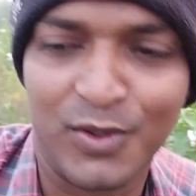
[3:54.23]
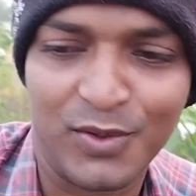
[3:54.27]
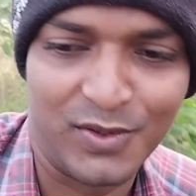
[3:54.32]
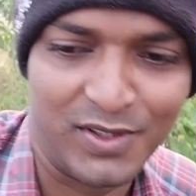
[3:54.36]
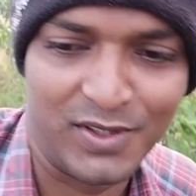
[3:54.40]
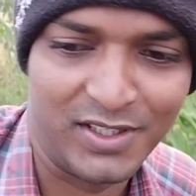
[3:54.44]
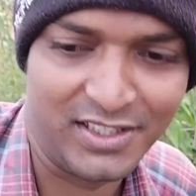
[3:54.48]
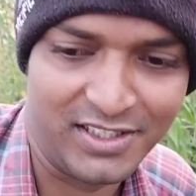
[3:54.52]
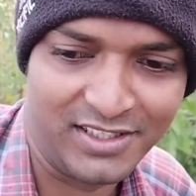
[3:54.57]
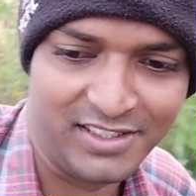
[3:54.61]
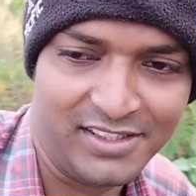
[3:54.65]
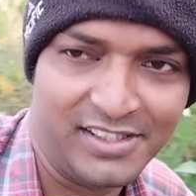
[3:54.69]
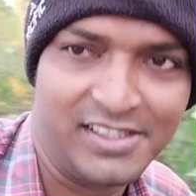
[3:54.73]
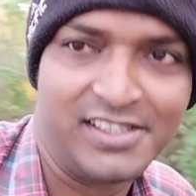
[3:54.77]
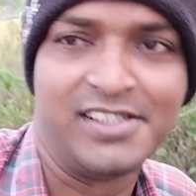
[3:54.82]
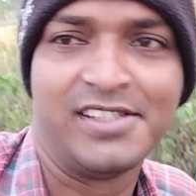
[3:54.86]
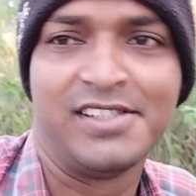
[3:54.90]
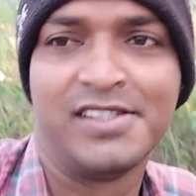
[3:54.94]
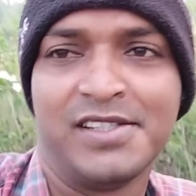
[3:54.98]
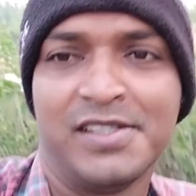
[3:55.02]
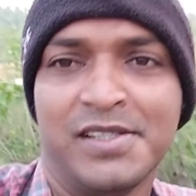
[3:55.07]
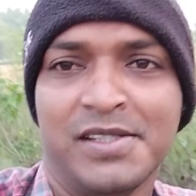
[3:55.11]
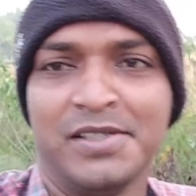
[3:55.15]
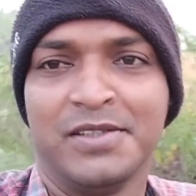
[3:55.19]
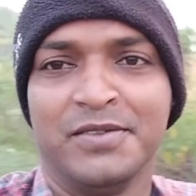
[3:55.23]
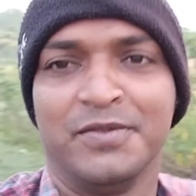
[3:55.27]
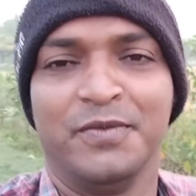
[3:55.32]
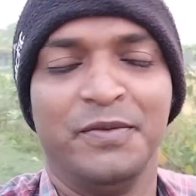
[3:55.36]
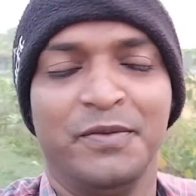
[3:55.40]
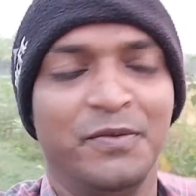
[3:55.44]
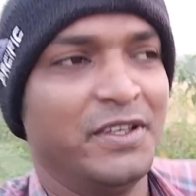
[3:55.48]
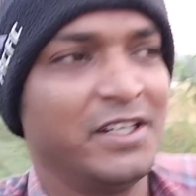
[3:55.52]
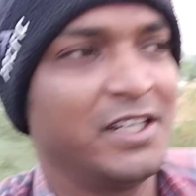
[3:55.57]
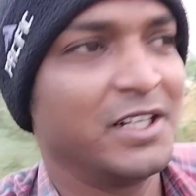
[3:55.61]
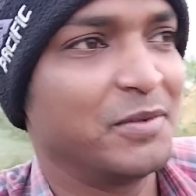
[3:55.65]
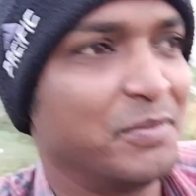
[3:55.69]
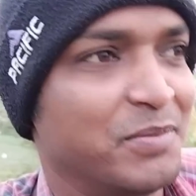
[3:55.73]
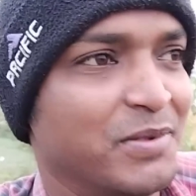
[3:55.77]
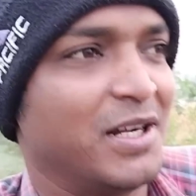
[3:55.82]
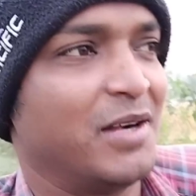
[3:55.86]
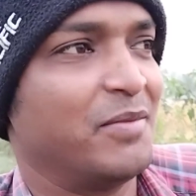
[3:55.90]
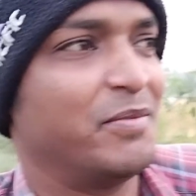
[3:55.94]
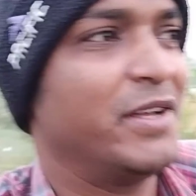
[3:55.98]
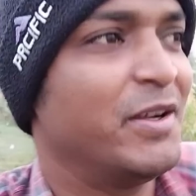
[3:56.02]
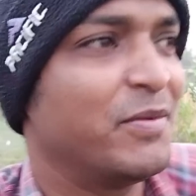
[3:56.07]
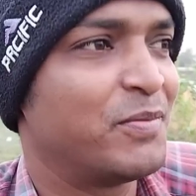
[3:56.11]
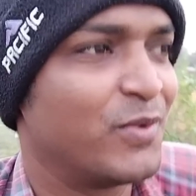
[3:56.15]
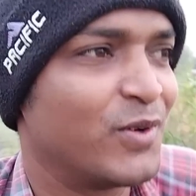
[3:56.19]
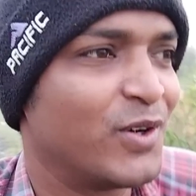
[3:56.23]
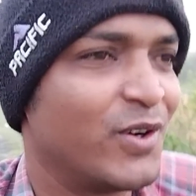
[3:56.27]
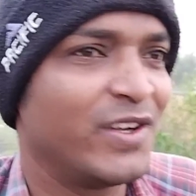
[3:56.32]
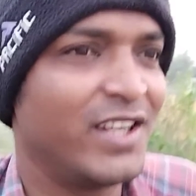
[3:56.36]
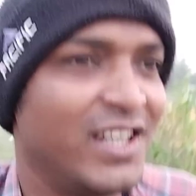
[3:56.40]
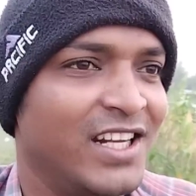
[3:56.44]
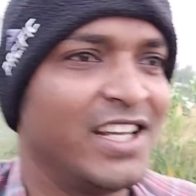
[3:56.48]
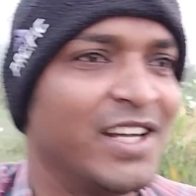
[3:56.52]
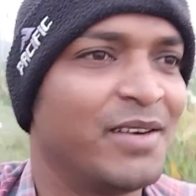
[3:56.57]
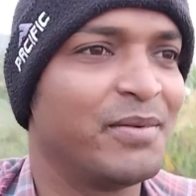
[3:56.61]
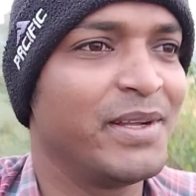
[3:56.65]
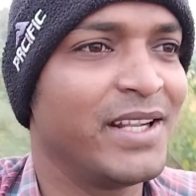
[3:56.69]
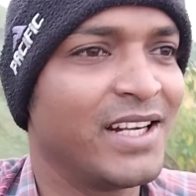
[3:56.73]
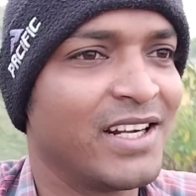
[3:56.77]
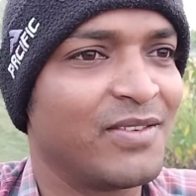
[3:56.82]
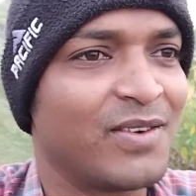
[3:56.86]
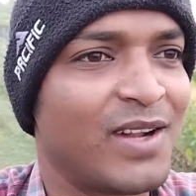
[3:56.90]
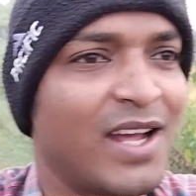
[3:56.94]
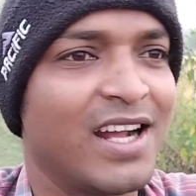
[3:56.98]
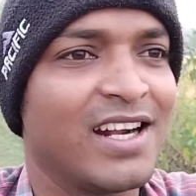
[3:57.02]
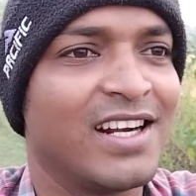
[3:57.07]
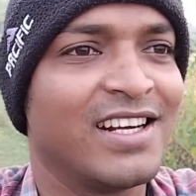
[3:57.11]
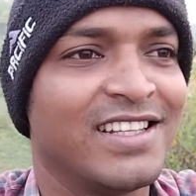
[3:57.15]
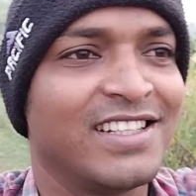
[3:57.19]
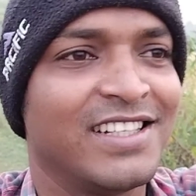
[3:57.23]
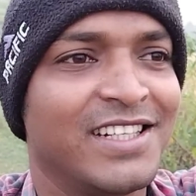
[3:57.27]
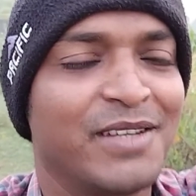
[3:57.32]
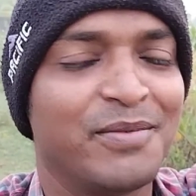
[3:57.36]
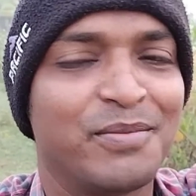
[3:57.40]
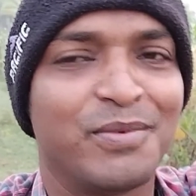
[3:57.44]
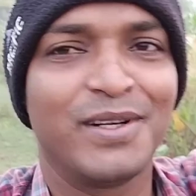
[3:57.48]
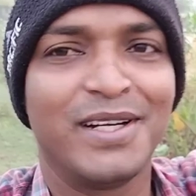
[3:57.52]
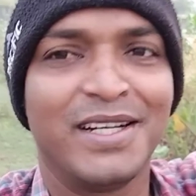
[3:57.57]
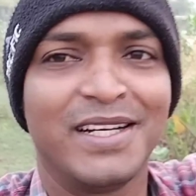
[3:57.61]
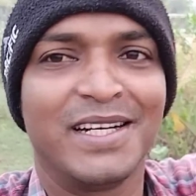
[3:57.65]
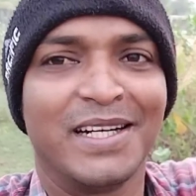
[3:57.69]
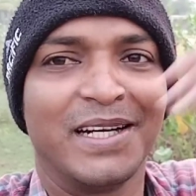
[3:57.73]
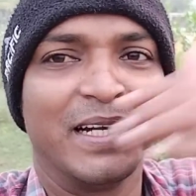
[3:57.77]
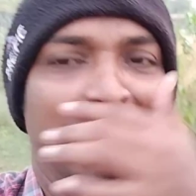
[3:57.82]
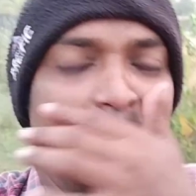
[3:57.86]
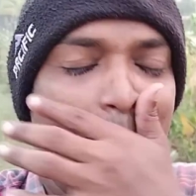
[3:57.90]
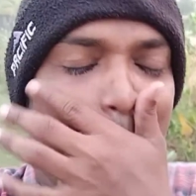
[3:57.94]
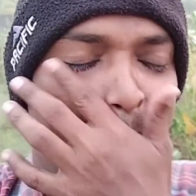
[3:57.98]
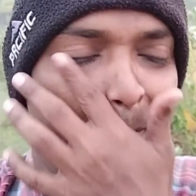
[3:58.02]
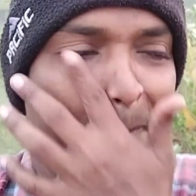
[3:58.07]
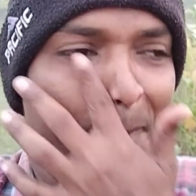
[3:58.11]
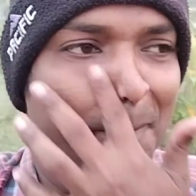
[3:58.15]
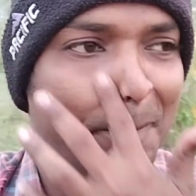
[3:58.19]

போவாங்க வீட்டுக்கு அப்படியே போகலையே அப்படியே நான் விலாக் எடுத்துக்கிட்டே போயிட்டுருக்கேன்